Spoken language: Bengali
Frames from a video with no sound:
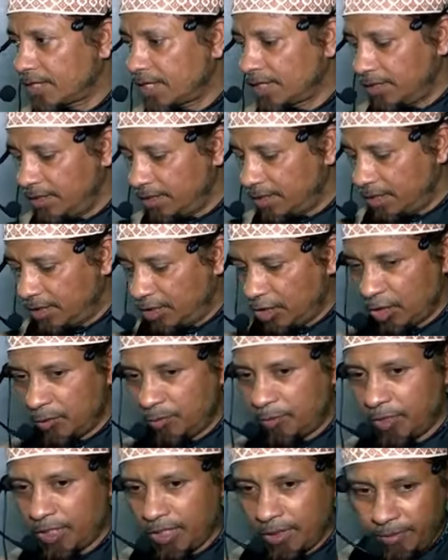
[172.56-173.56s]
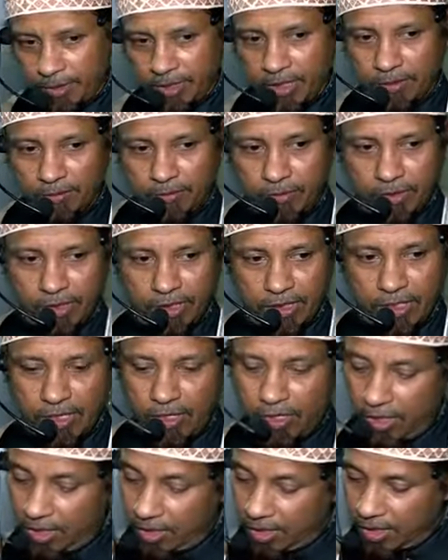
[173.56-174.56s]
হাদিসের দর্পণে আমি দেখব যে
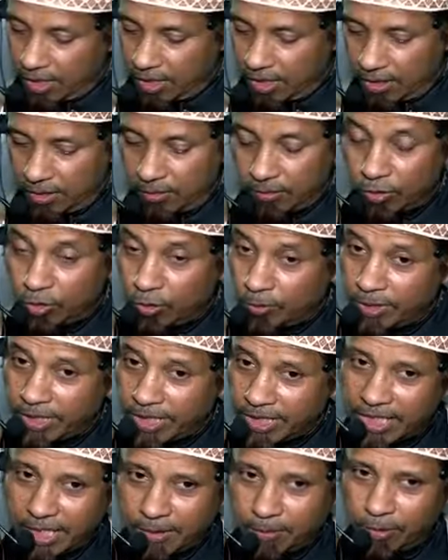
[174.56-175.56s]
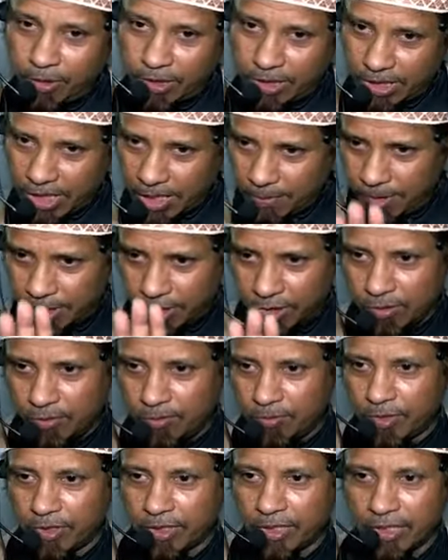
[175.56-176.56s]
নবীজি কি বলছেন আমার
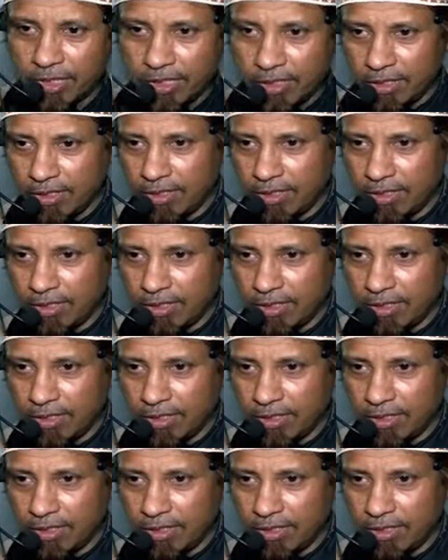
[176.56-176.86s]
সম্পর্কে